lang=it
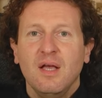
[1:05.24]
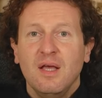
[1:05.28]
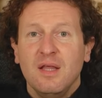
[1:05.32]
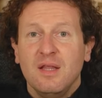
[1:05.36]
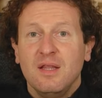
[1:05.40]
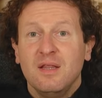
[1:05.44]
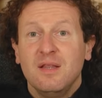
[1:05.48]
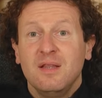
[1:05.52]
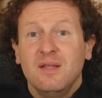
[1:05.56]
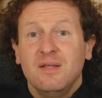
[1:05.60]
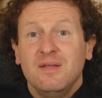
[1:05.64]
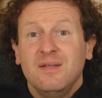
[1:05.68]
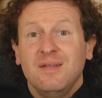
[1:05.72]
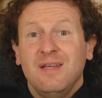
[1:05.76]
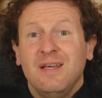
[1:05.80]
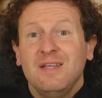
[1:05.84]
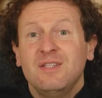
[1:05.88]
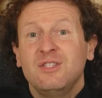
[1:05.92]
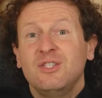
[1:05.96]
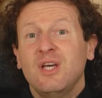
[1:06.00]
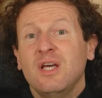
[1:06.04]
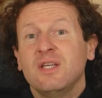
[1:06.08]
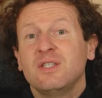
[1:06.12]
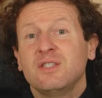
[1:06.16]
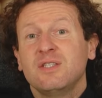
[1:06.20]

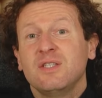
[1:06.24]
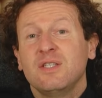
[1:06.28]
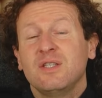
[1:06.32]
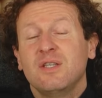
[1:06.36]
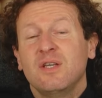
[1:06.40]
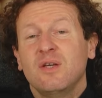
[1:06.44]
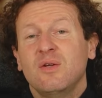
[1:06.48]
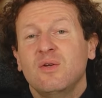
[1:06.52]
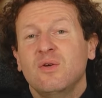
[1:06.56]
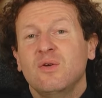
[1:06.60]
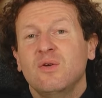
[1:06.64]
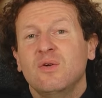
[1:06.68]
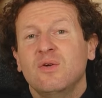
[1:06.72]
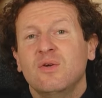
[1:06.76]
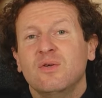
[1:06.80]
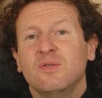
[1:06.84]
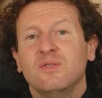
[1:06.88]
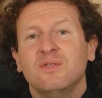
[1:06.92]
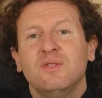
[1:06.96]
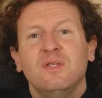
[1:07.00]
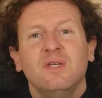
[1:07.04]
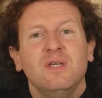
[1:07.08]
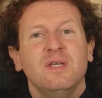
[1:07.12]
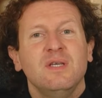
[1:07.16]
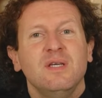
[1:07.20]
necessitano
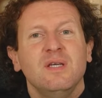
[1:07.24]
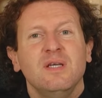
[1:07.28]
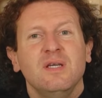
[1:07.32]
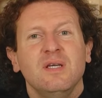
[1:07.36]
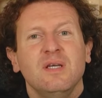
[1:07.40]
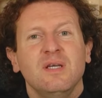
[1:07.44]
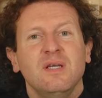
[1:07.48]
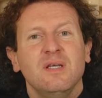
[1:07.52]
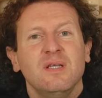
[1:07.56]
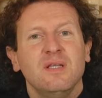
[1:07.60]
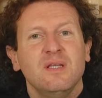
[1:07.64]
di